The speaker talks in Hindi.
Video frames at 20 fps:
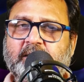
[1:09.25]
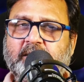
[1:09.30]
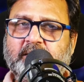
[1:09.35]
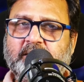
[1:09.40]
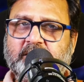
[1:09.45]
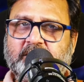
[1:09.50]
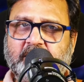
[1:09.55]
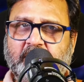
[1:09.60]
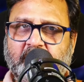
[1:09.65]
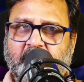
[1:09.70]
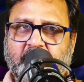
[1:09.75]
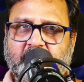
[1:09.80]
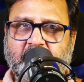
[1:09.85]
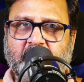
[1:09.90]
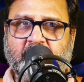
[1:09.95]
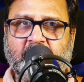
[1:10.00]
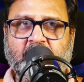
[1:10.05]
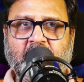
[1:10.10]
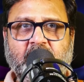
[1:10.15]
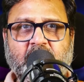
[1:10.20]
चल रही है
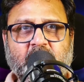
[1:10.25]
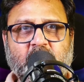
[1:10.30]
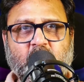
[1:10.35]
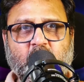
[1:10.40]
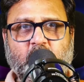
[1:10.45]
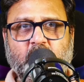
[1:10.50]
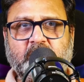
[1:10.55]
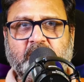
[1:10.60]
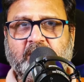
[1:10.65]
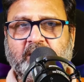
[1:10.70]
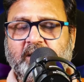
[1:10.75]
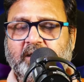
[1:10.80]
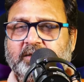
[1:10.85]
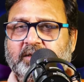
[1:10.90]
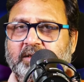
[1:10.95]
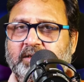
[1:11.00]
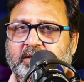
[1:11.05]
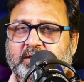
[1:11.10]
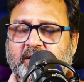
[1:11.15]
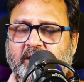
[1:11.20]
तो गोजाडंगा से
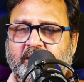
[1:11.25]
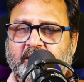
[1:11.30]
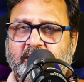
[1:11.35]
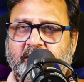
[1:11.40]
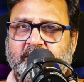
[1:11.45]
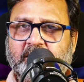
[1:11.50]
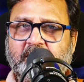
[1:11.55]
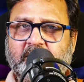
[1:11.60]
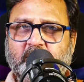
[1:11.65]
स्टार्ट करते हैं तो